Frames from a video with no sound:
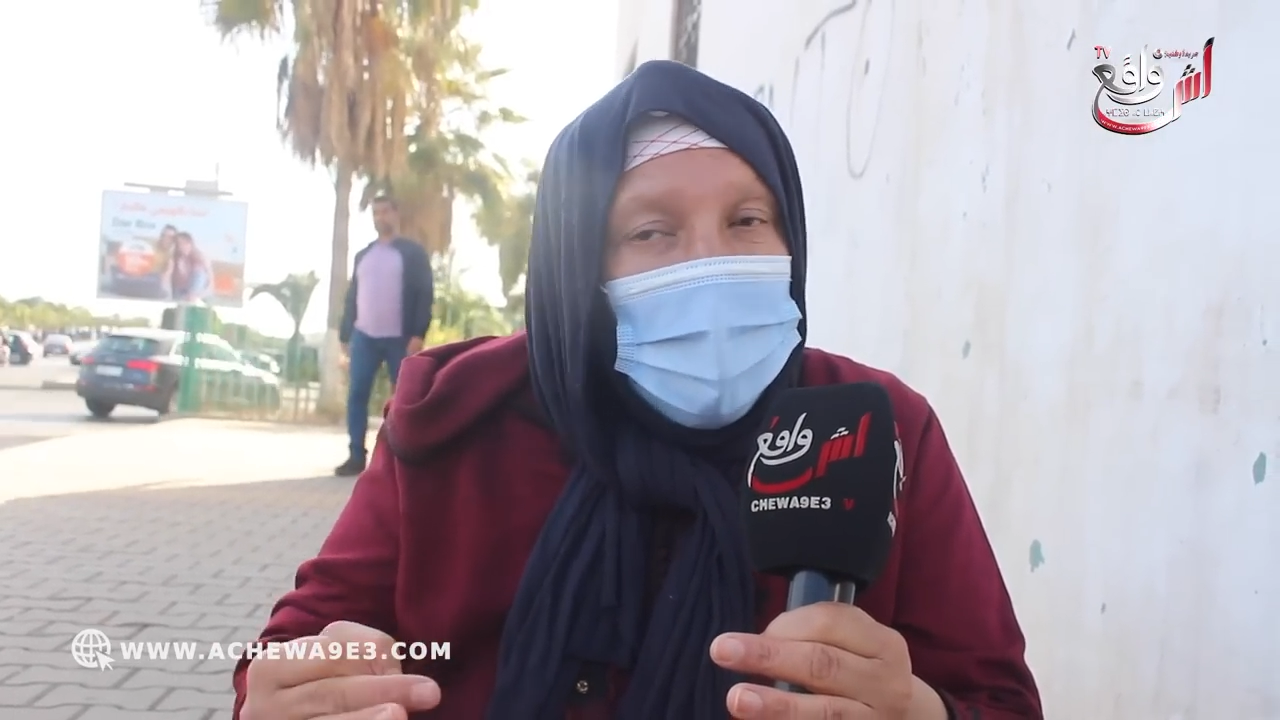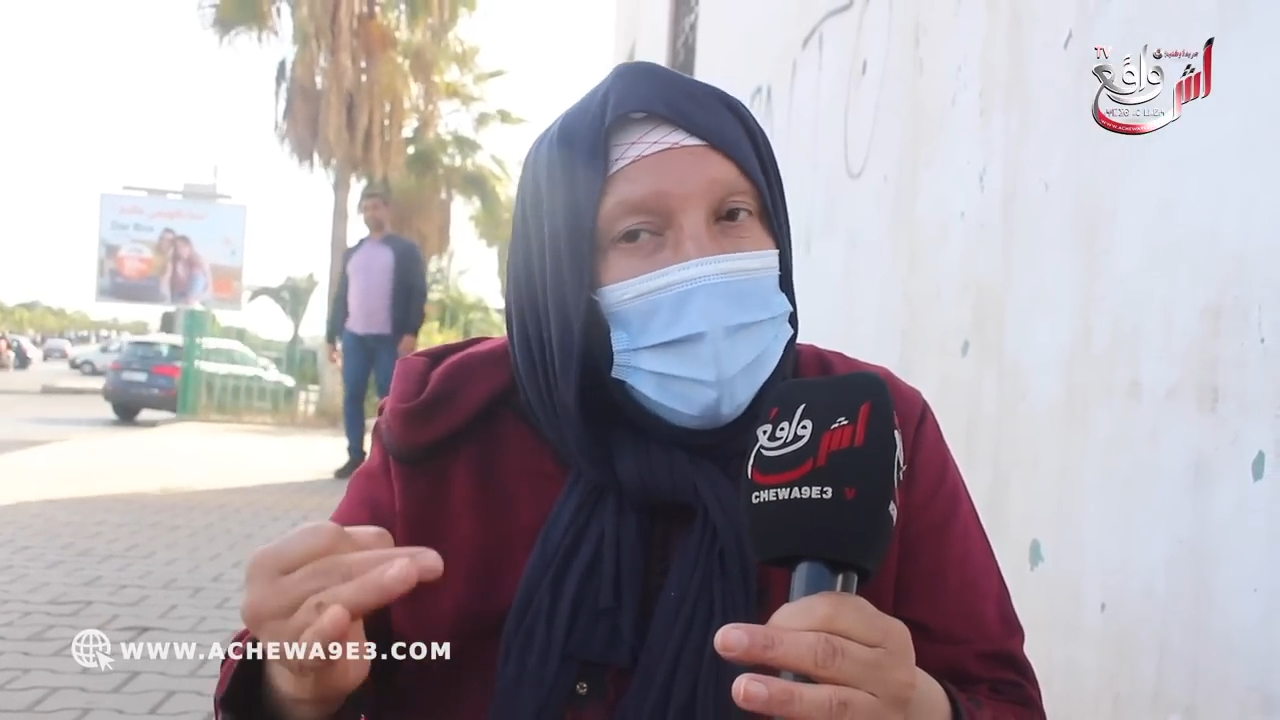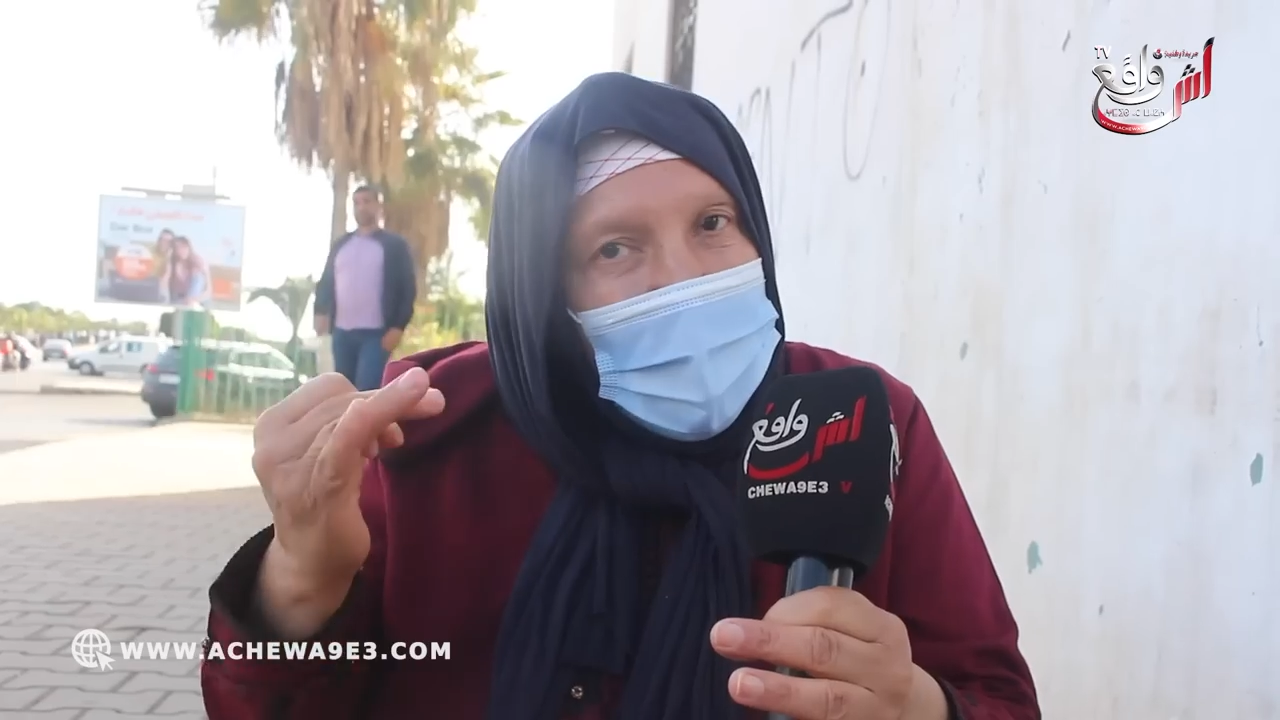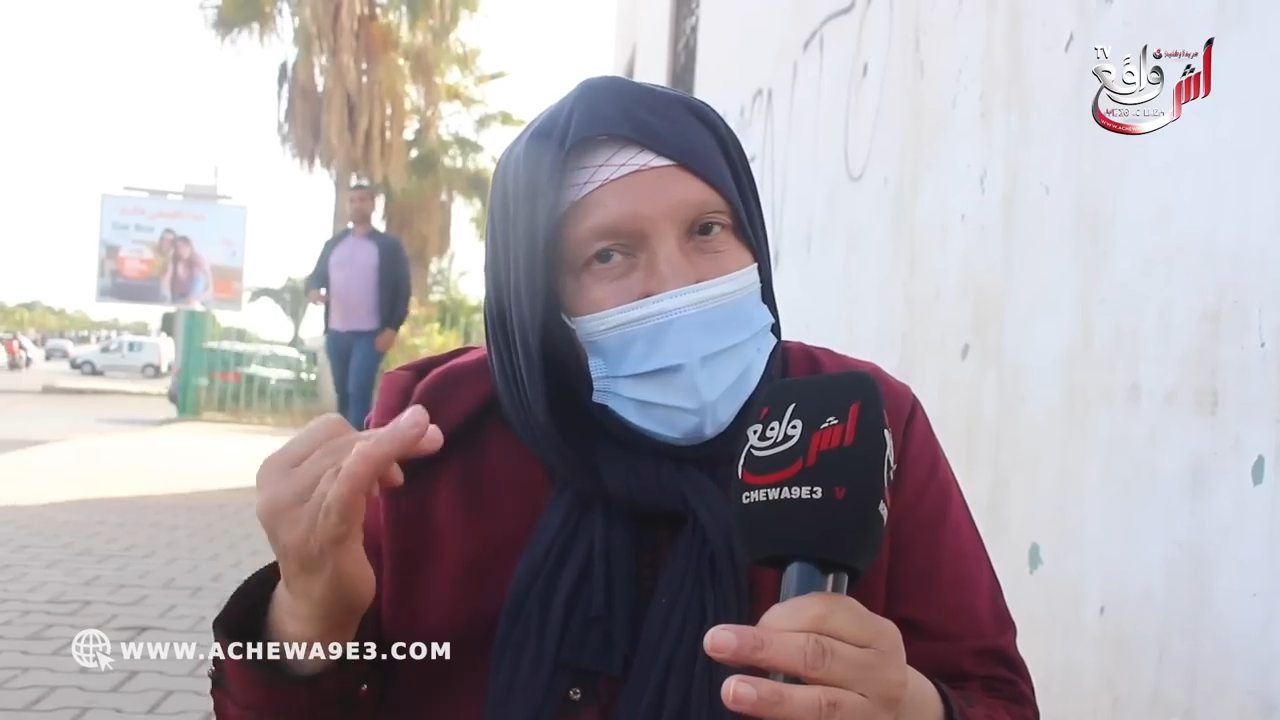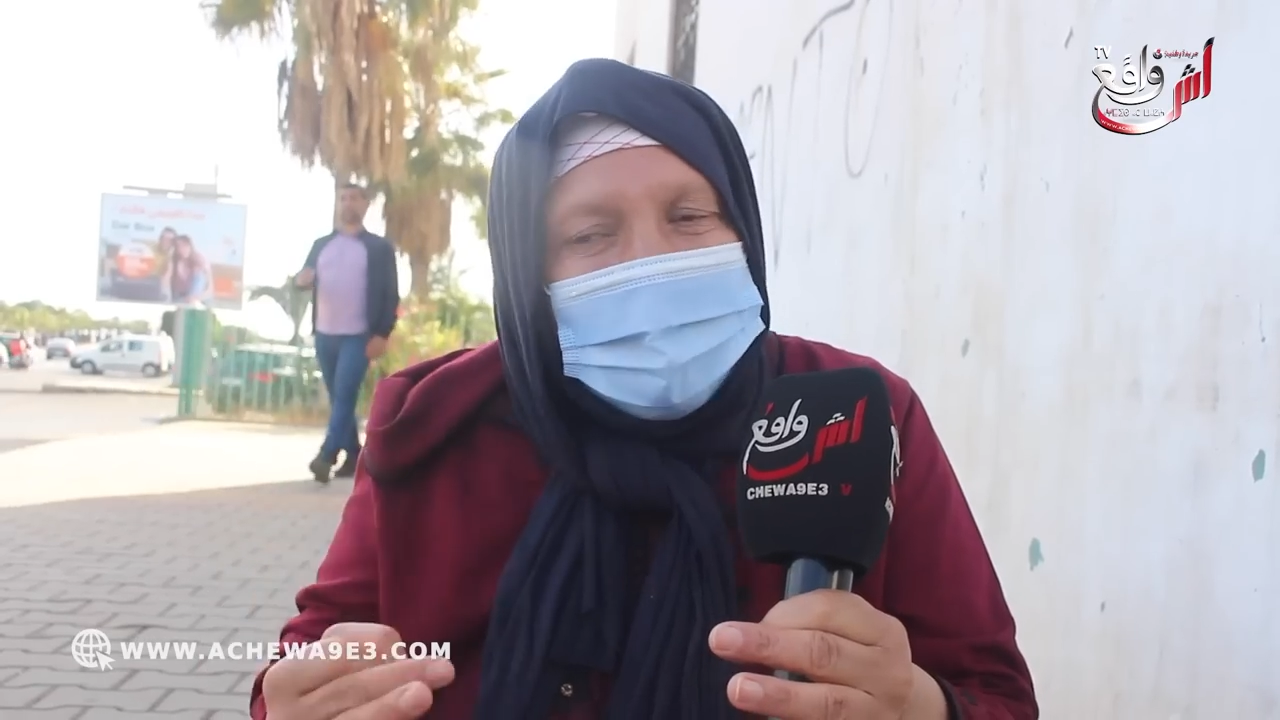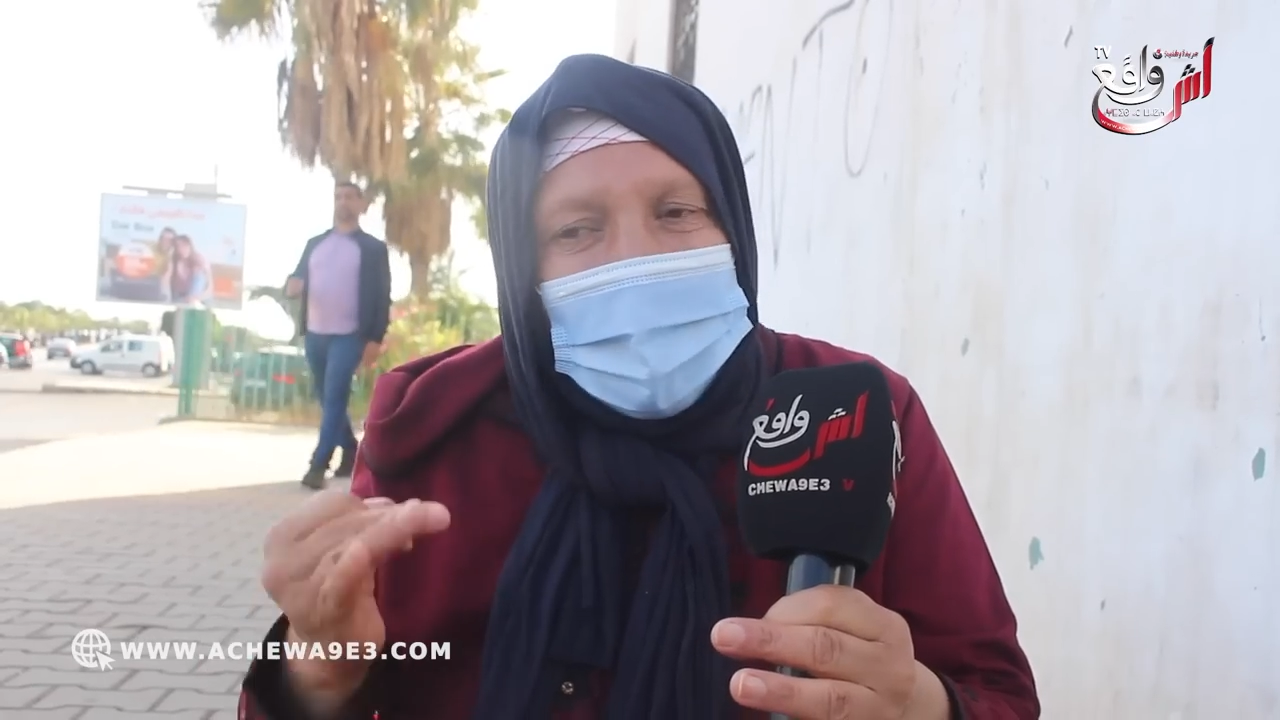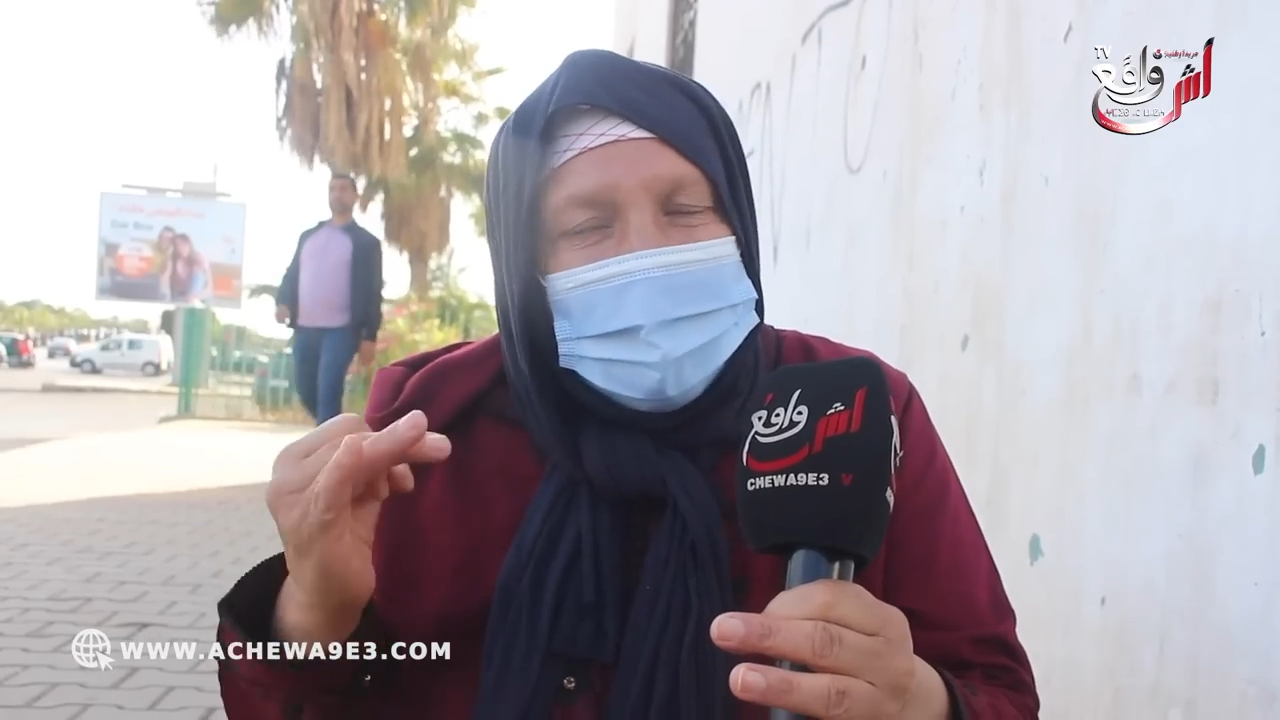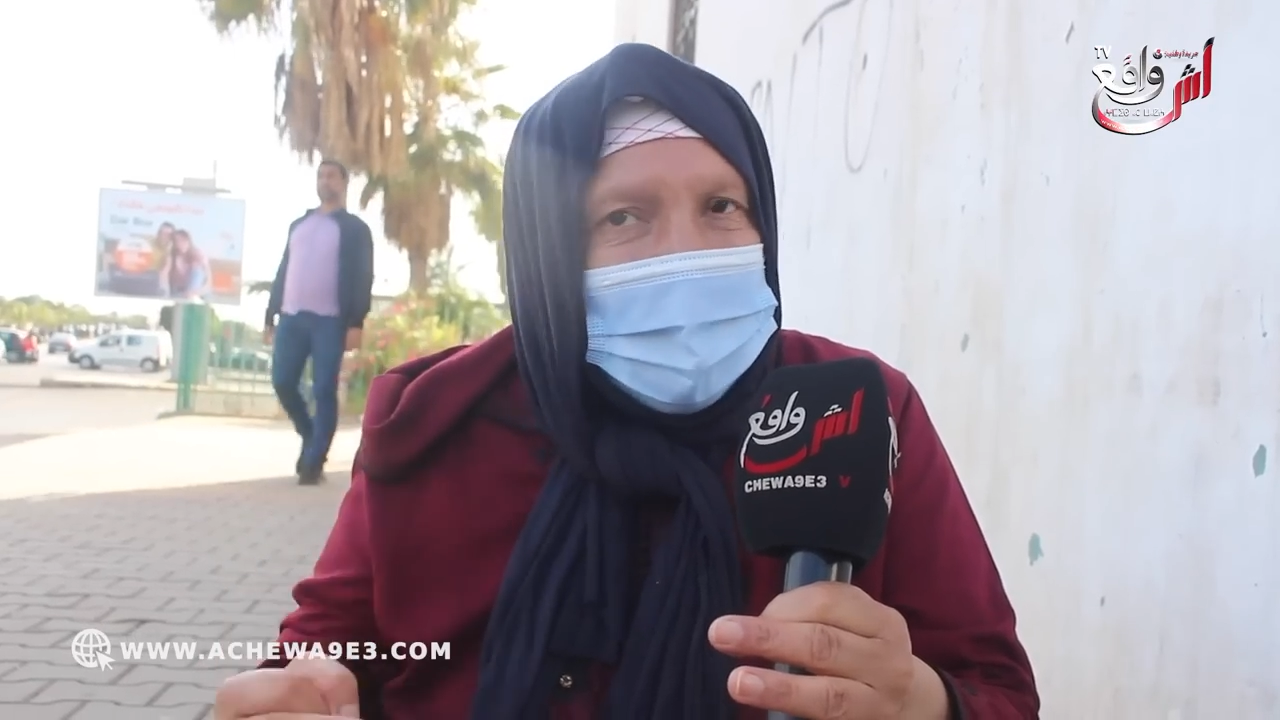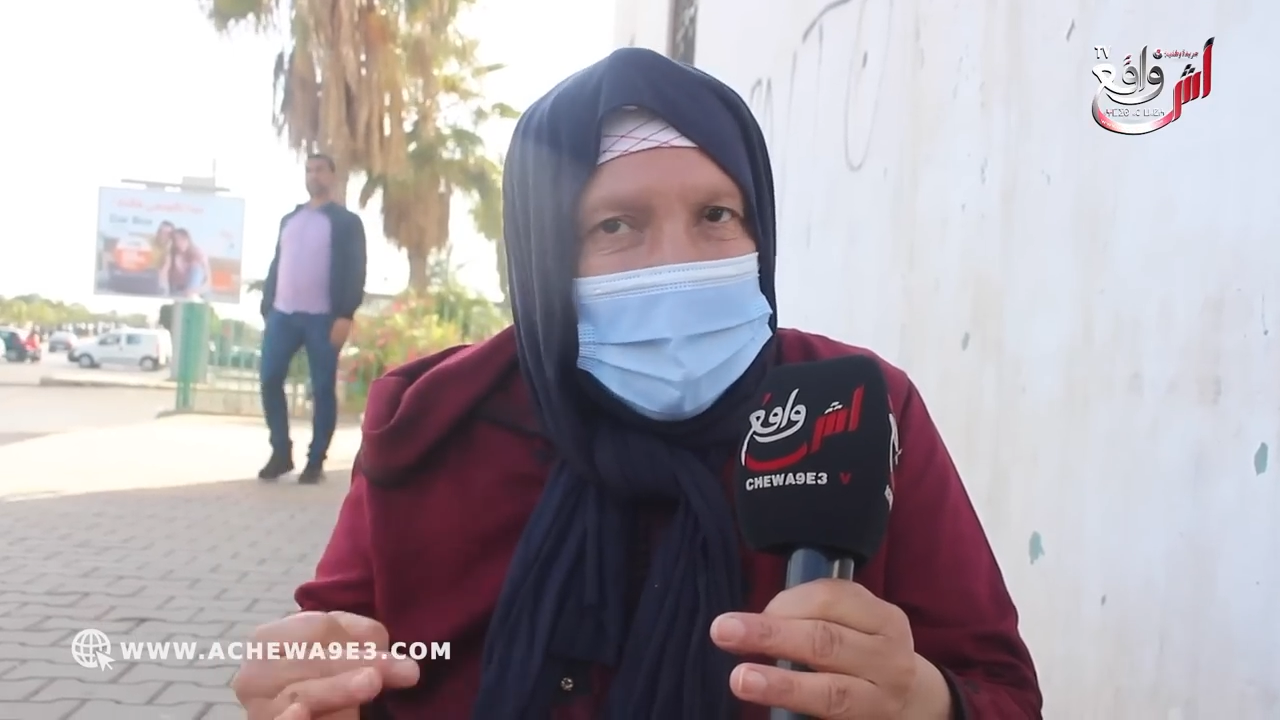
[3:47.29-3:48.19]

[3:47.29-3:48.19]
عاد غادي